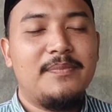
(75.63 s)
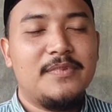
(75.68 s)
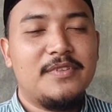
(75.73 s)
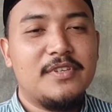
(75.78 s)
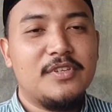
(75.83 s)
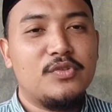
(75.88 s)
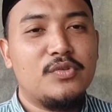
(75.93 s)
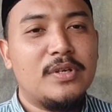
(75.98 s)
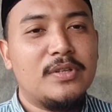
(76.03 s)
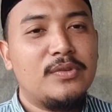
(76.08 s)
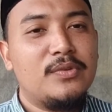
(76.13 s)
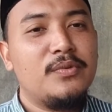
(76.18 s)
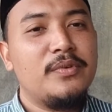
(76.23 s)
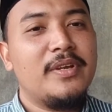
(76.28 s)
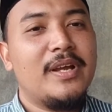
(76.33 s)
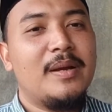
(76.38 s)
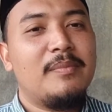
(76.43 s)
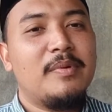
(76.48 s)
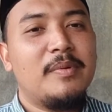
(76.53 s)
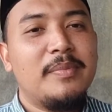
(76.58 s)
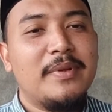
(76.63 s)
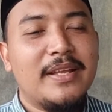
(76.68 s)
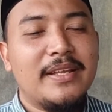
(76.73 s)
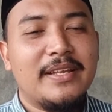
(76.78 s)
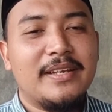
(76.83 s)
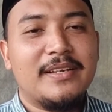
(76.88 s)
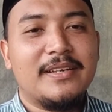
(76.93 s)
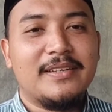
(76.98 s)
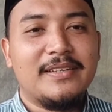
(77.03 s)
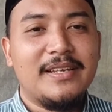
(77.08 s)
sesuatu yang apabila
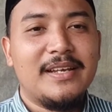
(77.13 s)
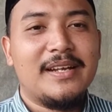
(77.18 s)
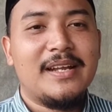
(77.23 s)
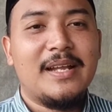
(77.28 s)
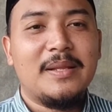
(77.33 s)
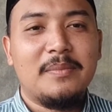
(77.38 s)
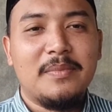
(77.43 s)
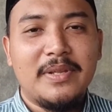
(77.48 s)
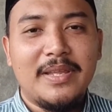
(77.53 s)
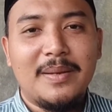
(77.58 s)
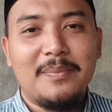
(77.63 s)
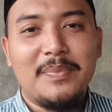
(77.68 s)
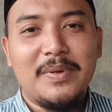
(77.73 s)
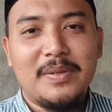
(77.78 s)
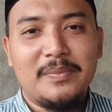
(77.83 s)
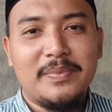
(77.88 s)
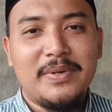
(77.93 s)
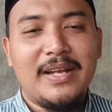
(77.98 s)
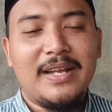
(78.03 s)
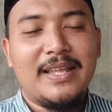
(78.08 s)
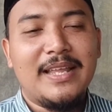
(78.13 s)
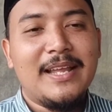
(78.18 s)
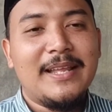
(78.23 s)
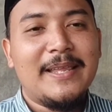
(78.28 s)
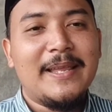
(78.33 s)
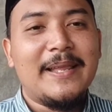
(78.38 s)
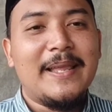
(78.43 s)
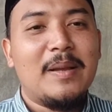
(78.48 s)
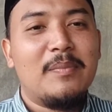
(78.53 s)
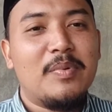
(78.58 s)
dikerjakan mendapat pahala
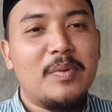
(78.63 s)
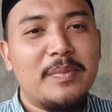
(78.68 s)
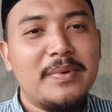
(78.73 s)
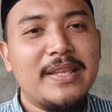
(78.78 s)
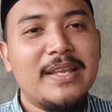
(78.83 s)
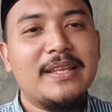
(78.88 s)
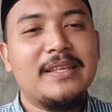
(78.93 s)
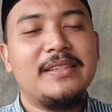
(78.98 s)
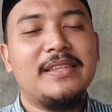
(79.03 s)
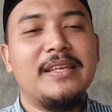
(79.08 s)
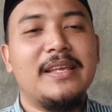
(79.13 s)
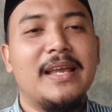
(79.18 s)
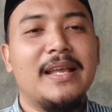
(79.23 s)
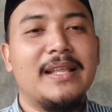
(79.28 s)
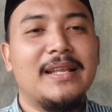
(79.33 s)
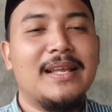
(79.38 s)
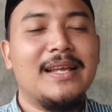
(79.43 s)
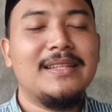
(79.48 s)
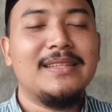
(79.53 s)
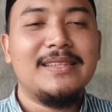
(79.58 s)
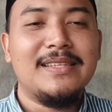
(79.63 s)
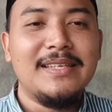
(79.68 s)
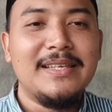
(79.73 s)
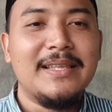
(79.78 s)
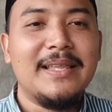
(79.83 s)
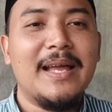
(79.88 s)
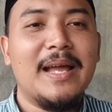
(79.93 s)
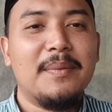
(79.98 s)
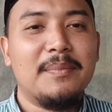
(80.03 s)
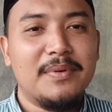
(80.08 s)
dan apabila ditinggalkan
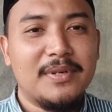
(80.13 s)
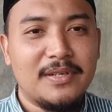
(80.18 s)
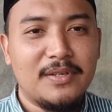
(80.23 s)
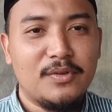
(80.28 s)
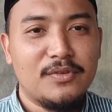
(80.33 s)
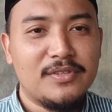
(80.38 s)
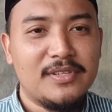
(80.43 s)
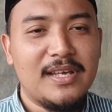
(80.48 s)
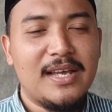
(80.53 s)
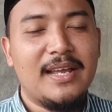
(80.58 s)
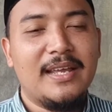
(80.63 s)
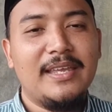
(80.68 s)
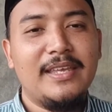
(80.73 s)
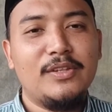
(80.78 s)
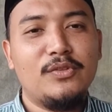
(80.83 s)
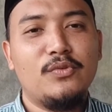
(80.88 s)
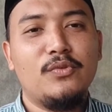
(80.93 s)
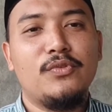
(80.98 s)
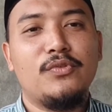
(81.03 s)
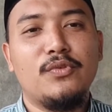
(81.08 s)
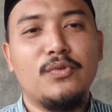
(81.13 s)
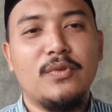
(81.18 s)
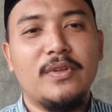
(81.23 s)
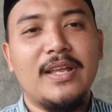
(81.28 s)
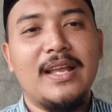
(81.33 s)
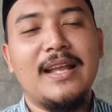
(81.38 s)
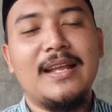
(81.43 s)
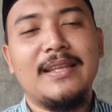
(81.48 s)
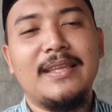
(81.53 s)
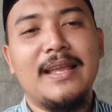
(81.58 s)
tidak berdosa itu
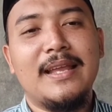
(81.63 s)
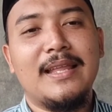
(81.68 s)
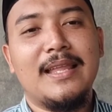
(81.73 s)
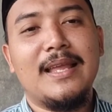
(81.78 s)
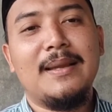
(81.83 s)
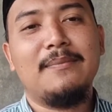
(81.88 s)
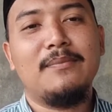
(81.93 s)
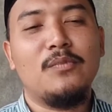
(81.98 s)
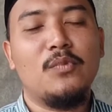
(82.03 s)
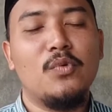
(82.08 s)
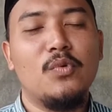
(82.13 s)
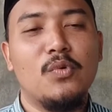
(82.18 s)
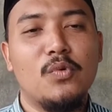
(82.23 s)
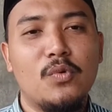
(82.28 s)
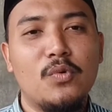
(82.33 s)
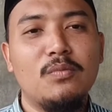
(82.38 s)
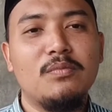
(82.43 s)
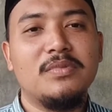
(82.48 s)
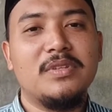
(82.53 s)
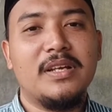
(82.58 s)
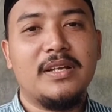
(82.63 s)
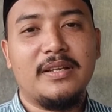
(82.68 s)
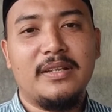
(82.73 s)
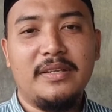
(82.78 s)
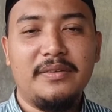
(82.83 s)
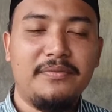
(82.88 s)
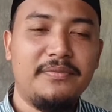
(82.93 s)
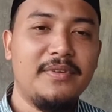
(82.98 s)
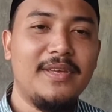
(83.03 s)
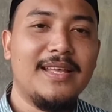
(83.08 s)
sunnah dalam hukum
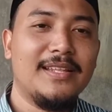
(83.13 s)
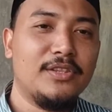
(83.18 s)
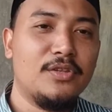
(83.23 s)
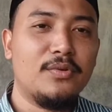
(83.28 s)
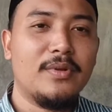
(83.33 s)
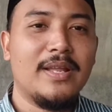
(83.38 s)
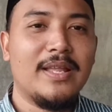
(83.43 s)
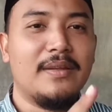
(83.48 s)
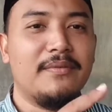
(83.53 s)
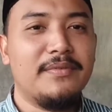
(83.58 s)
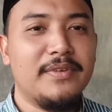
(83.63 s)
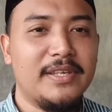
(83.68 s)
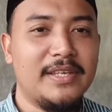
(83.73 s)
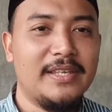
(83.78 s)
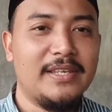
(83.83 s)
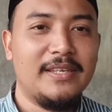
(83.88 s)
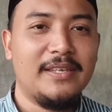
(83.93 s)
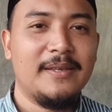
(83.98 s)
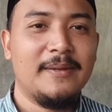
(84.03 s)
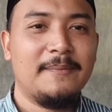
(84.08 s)
taklifi atau dalam fikih